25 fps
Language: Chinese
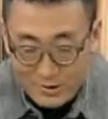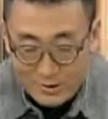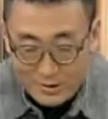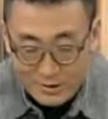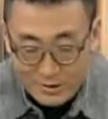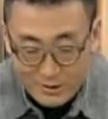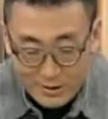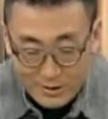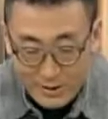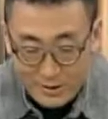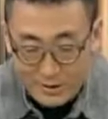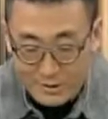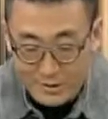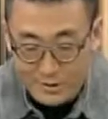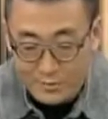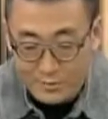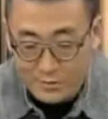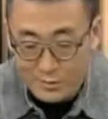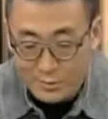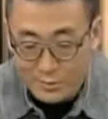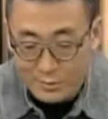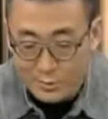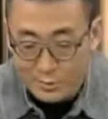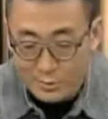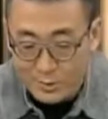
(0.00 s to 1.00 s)
水的家
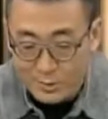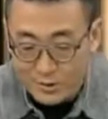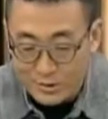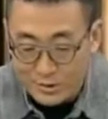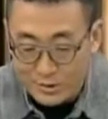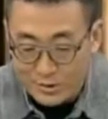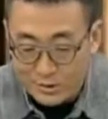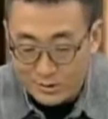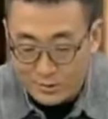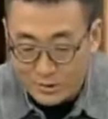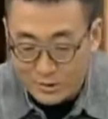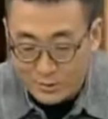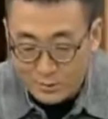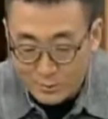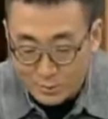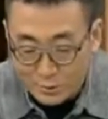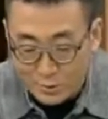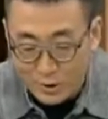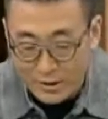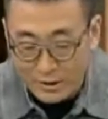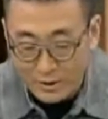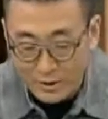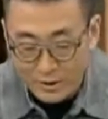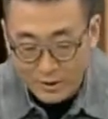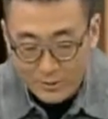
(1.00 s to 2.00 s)
庭之所以能称
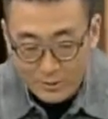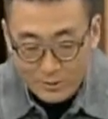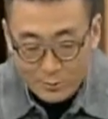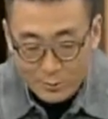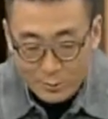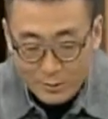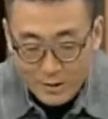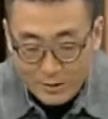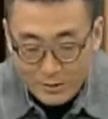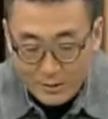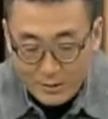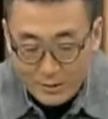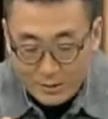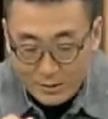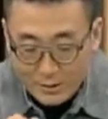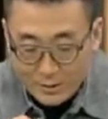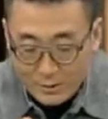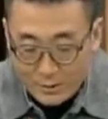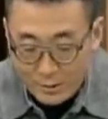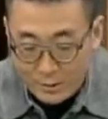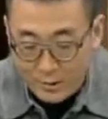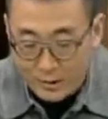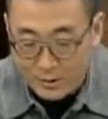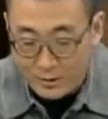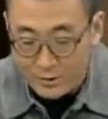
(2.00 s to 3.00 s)
最，原
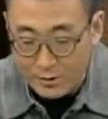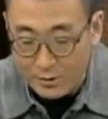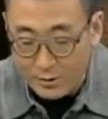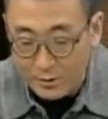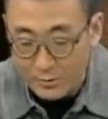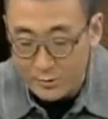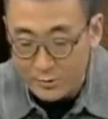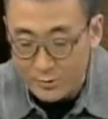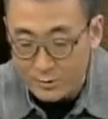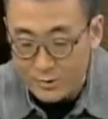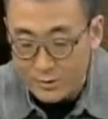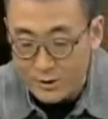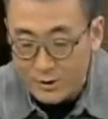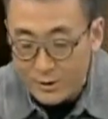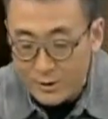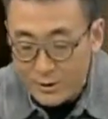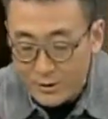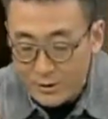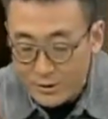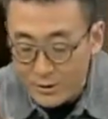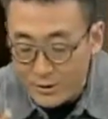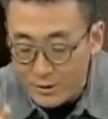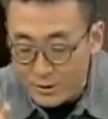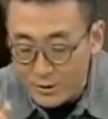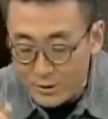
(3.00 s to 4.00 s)
因有两条，就是
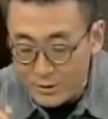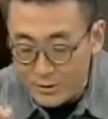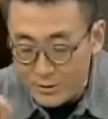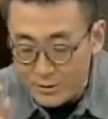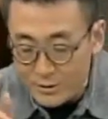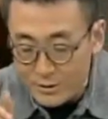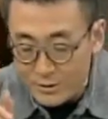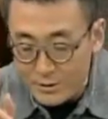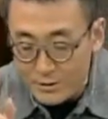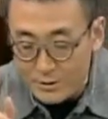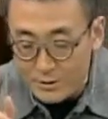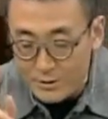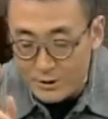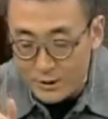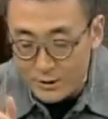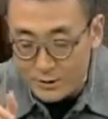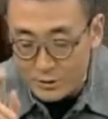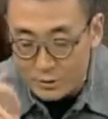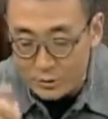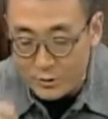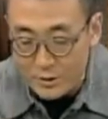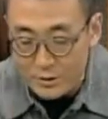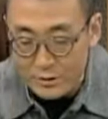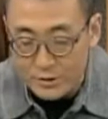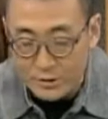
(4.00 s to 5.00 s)
一个是在自
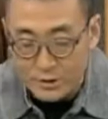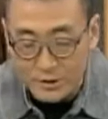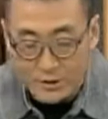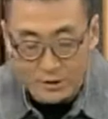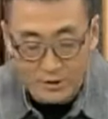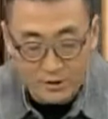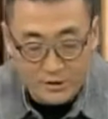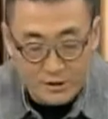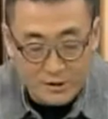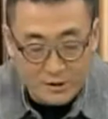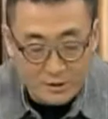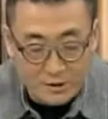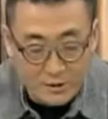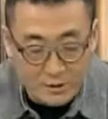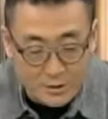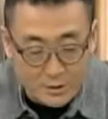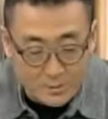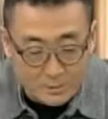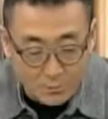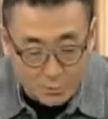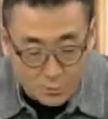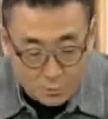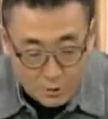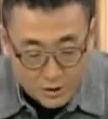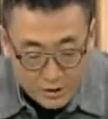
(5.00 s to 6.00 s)
然水质量信
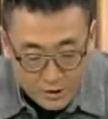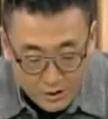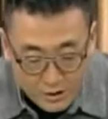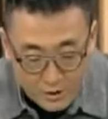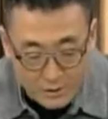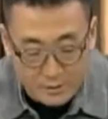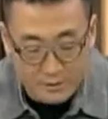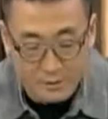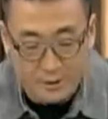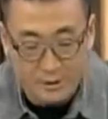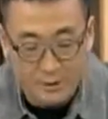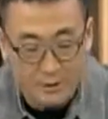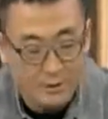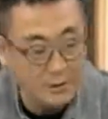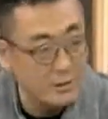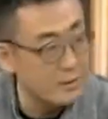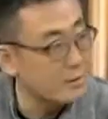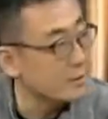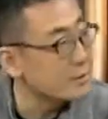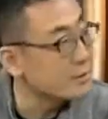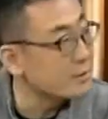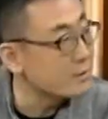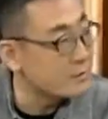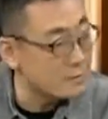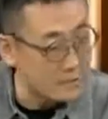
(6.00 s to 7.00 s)
息不对称的
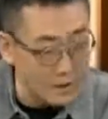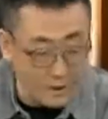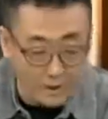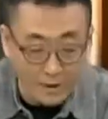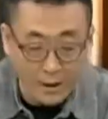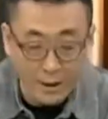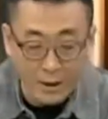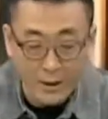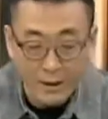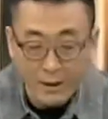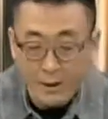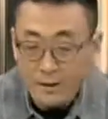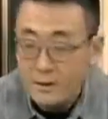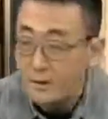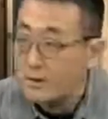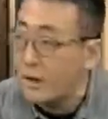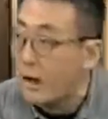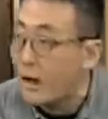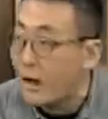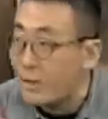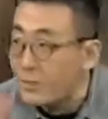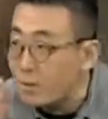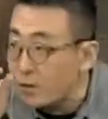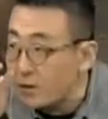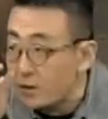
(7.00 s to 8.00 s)
年代，
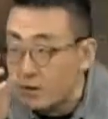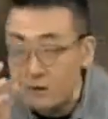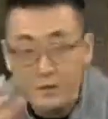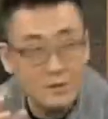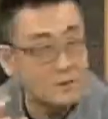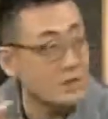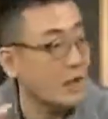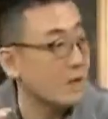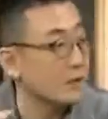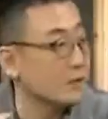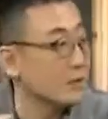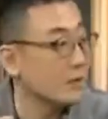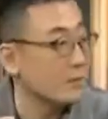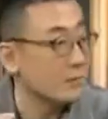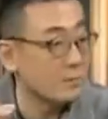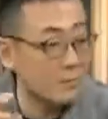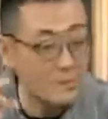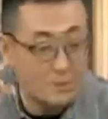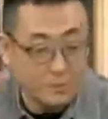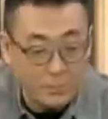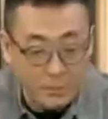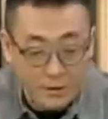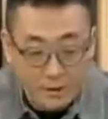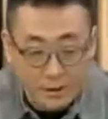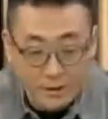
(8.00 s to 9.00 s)
他们这个家庭
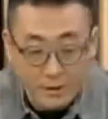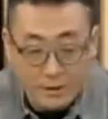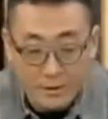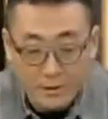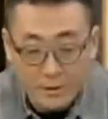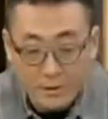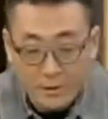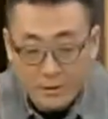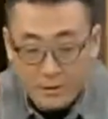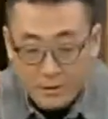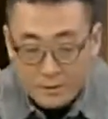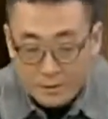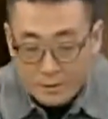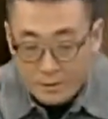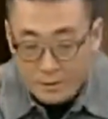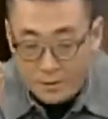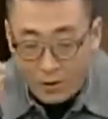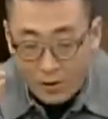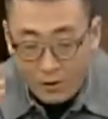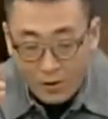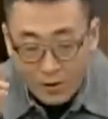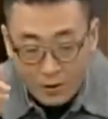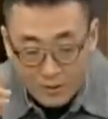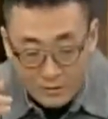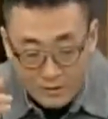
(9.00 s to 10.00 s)
比别人。
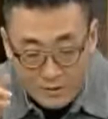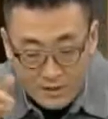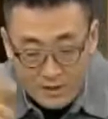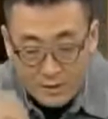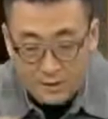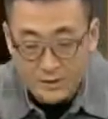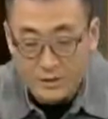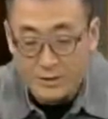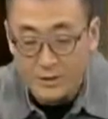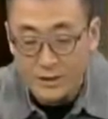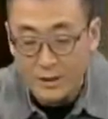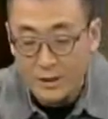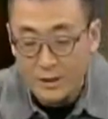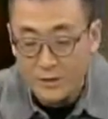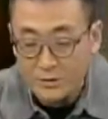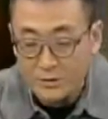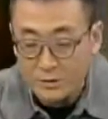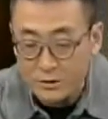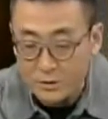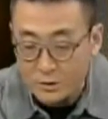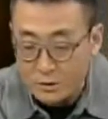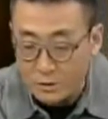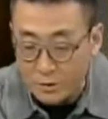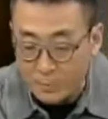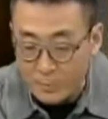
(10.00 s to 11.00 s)
早二三十
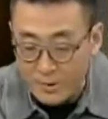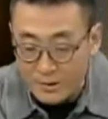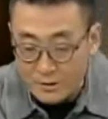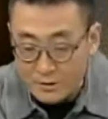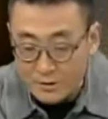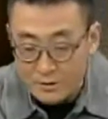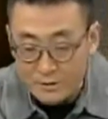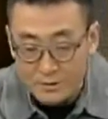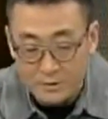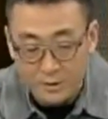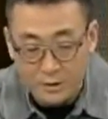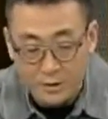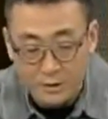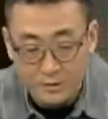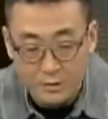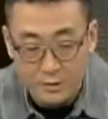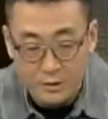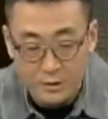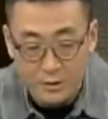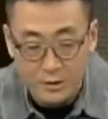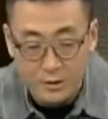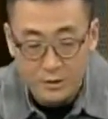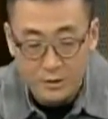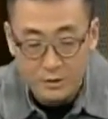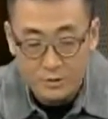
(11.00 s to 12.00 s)
年知道北京自来
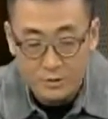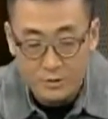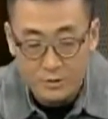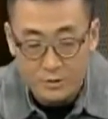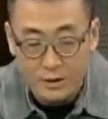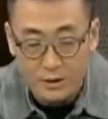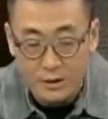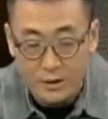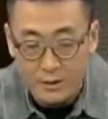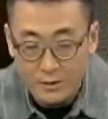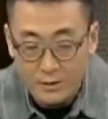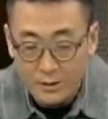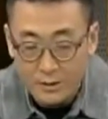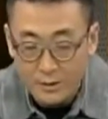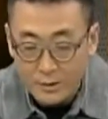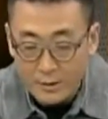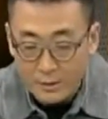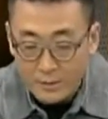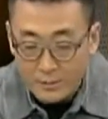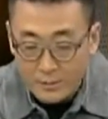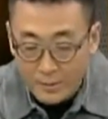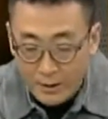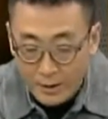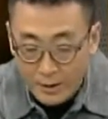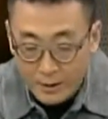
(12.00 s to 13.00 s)
水的质量问
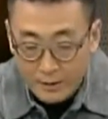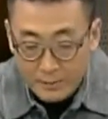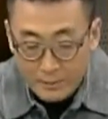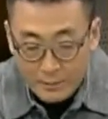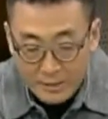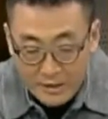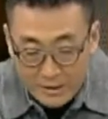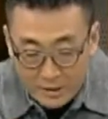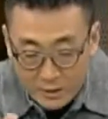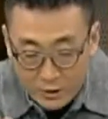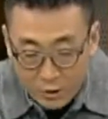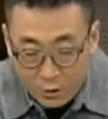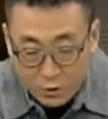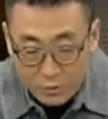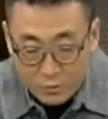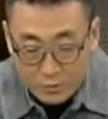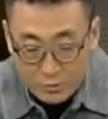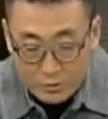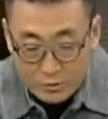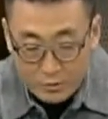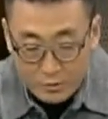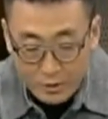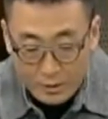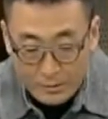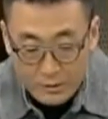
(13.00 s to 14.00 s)
题，哎，每
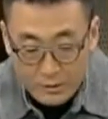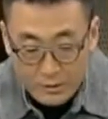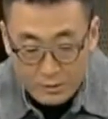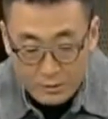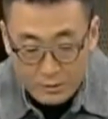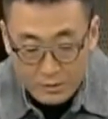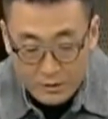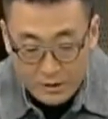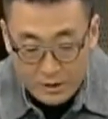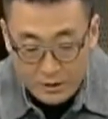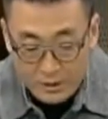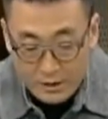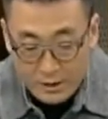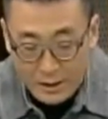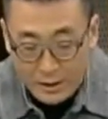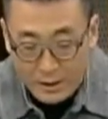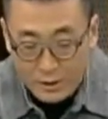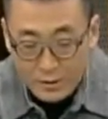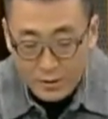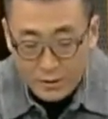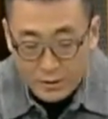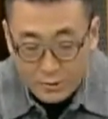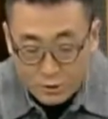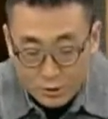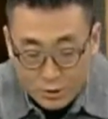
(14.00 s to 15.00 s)
周他们都检
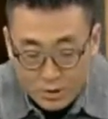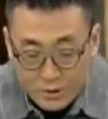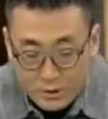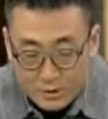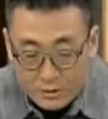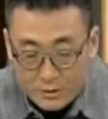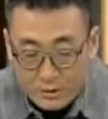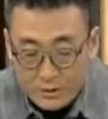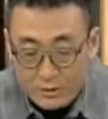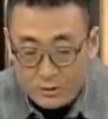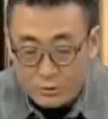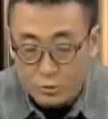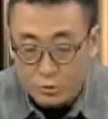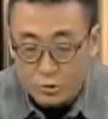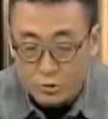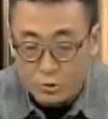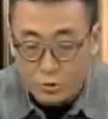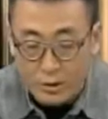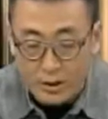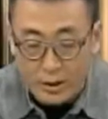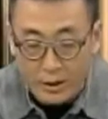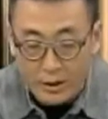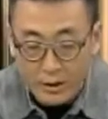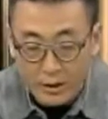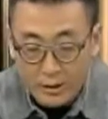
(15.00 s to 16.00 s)
查，所以人家就
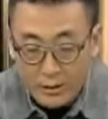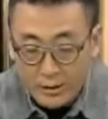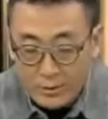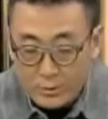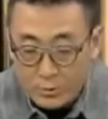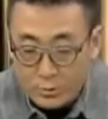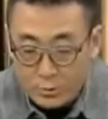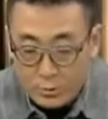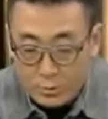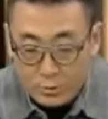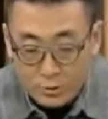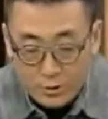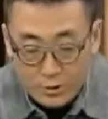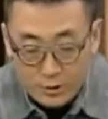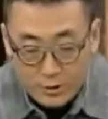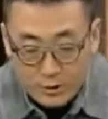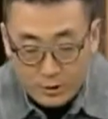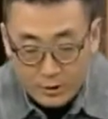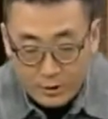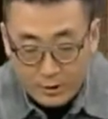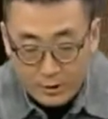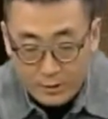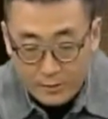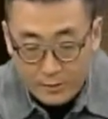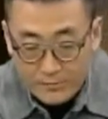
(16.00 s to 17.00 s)
说呀，就说
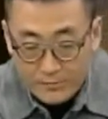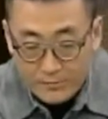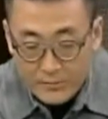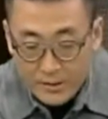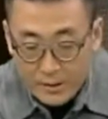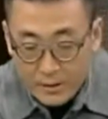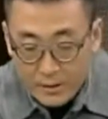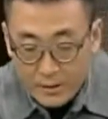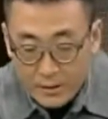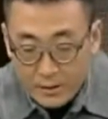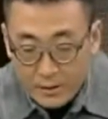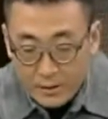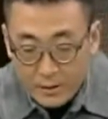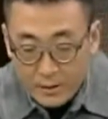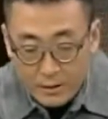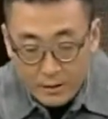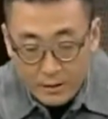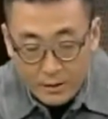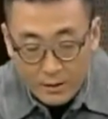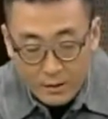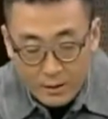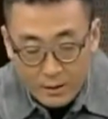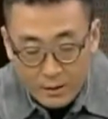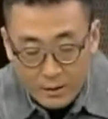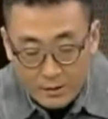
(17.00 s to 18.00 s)
这个
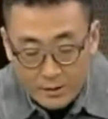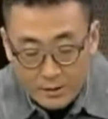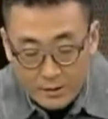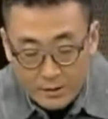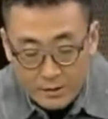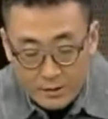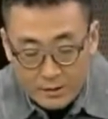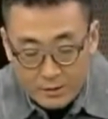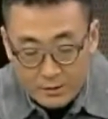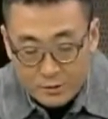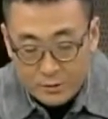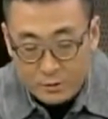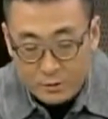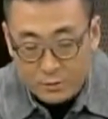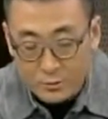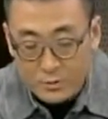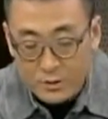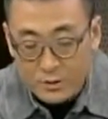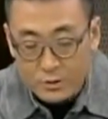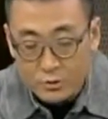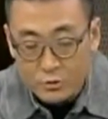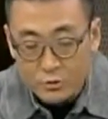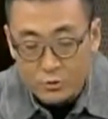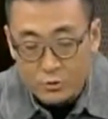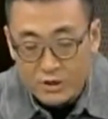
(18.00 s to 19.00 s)
二零零九
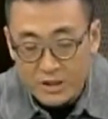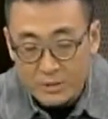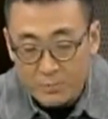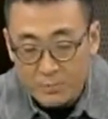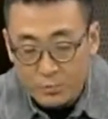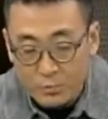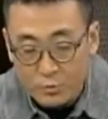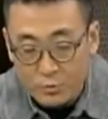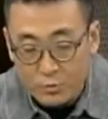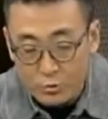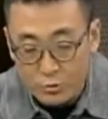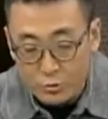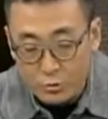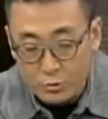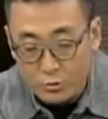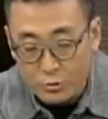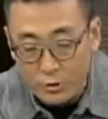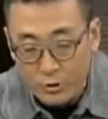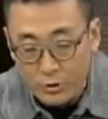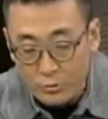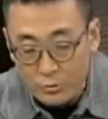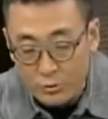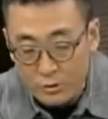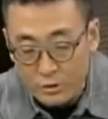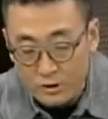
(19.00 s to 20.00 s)
年住建部对
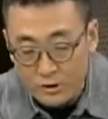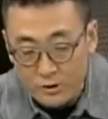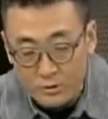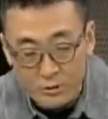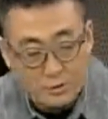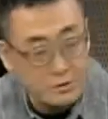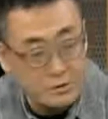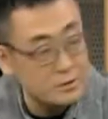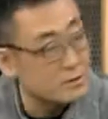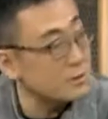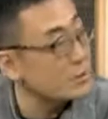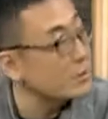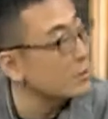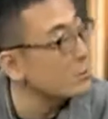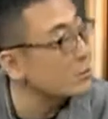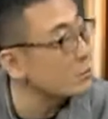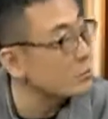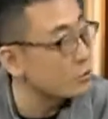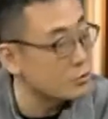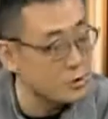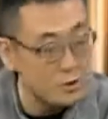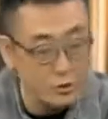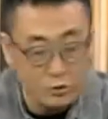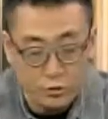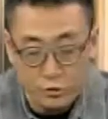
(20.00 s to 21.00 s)
全国城市饮
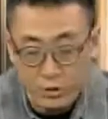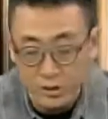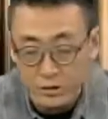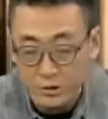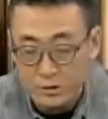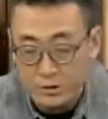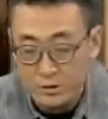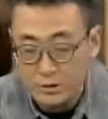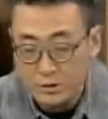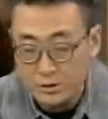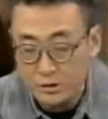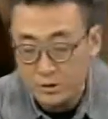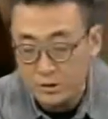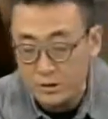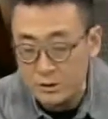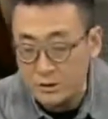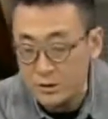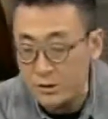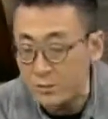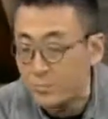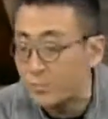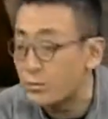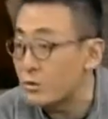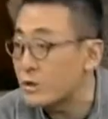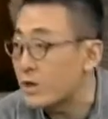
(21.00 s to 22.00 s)
用水水质进
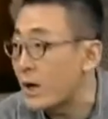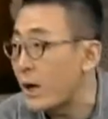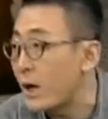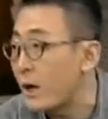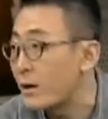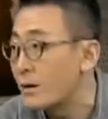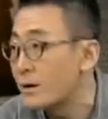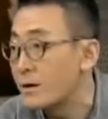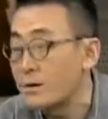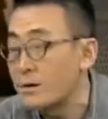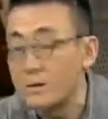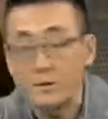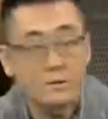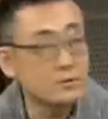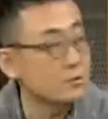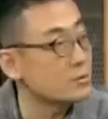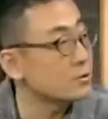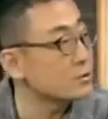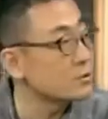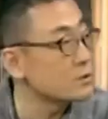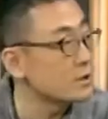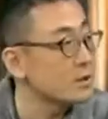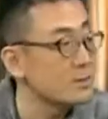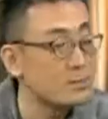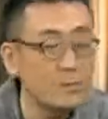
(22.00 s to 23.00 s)
行普查，
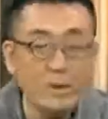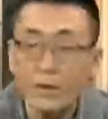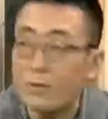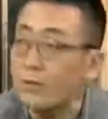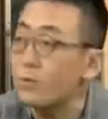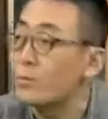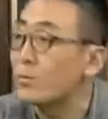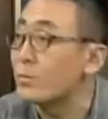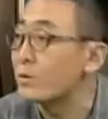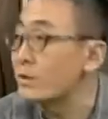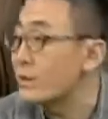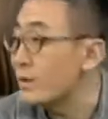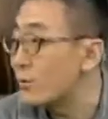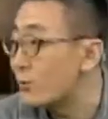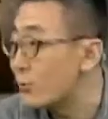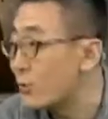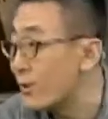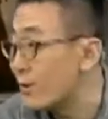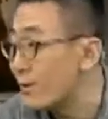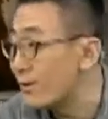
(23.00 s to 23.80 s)
至今没公布结